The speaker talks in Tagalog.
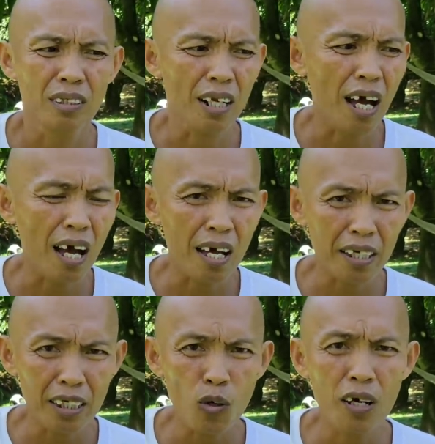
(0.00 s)
Na
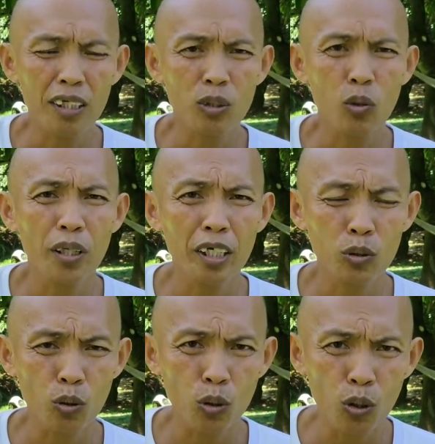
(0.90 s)
Naay kuang katuig
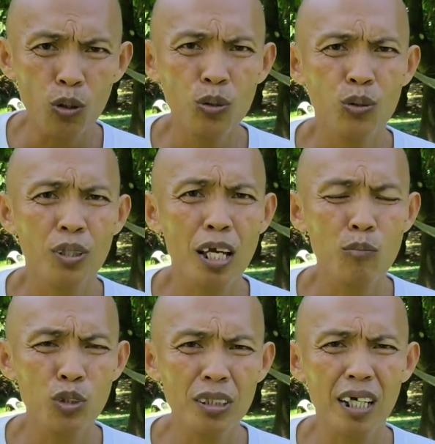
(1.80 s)
tulo, naay
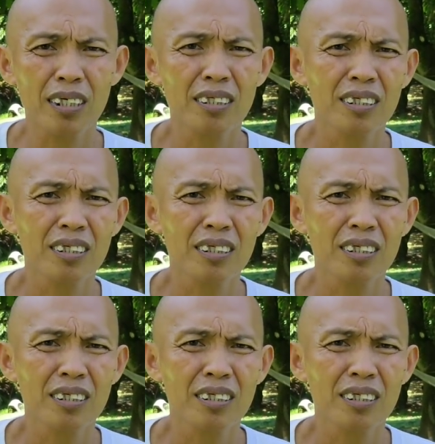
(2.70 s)
bustag.